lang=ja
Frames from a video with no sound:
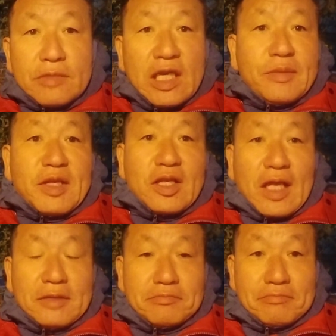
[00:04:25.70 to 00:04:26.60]
暇なん
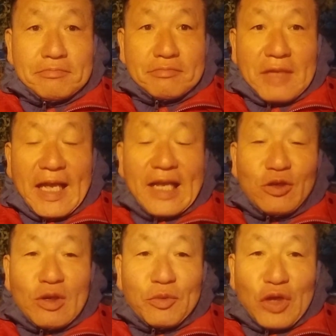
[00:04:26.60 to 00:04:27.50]
で、大河
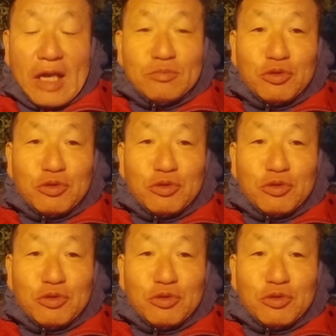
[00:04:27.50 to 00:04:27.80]
ドラマの半